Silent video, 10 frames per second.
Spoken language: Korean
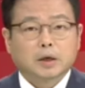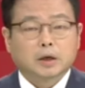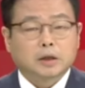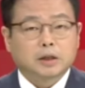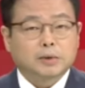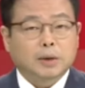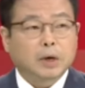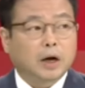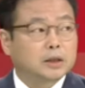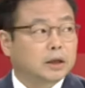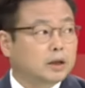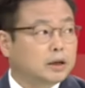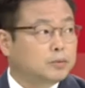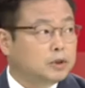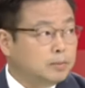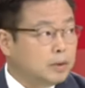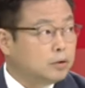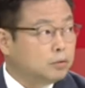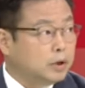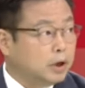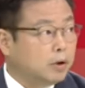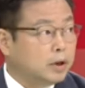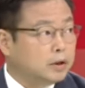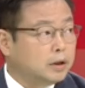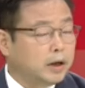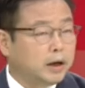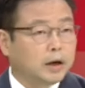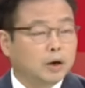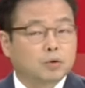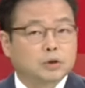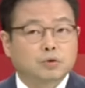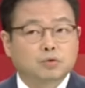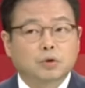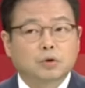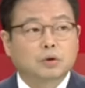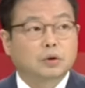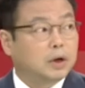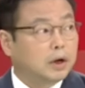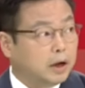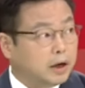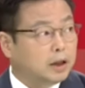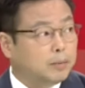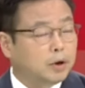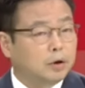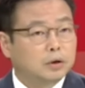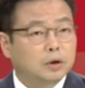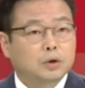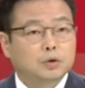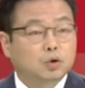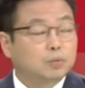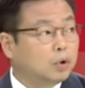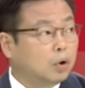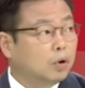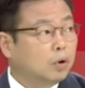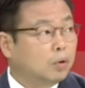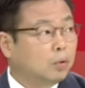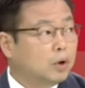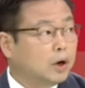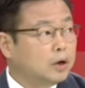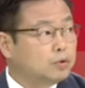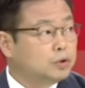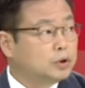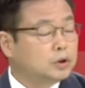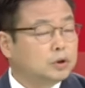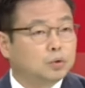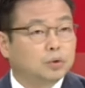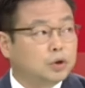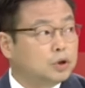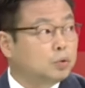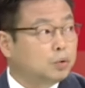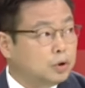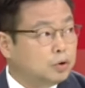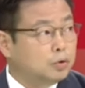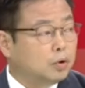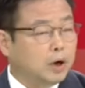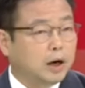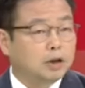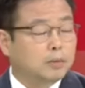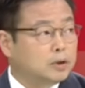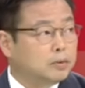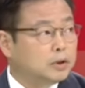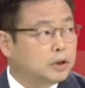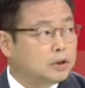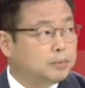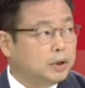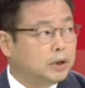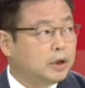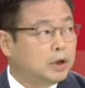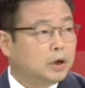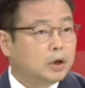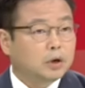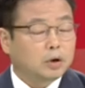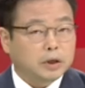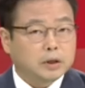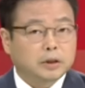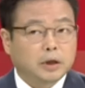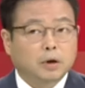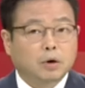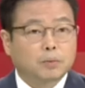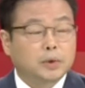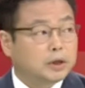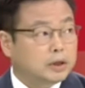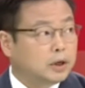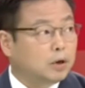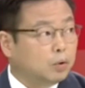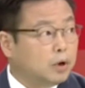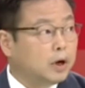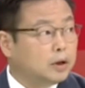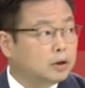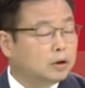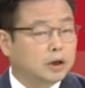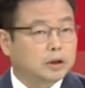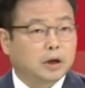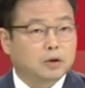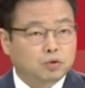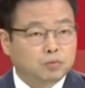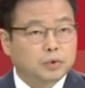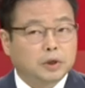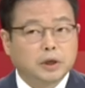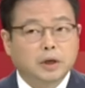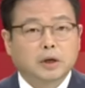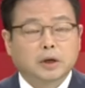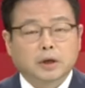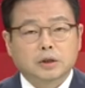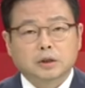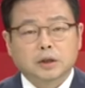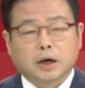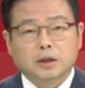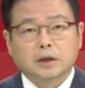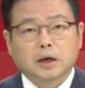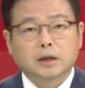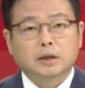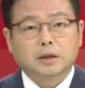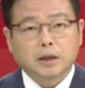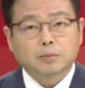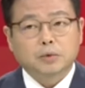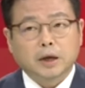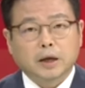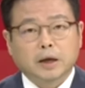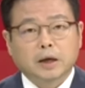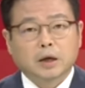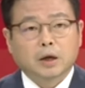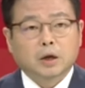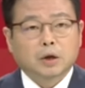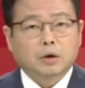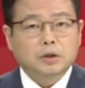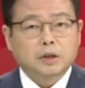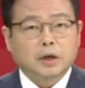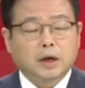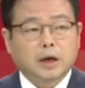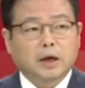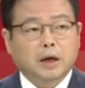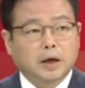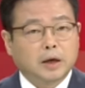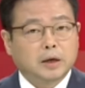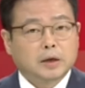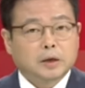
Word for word: 23만까지 예, 갔다가 지금 7만으로 내려왔는데 계속 이제 추정을 하게 되면 조금 더 올라갈 수 있는 또 여지도 있고요. 아까도 말씀드렸다시피 그렇게 됐을 때 영업이익 자체가 올라가는 걸 갖다가 충분히 예측이 가능하기 때문에 현재의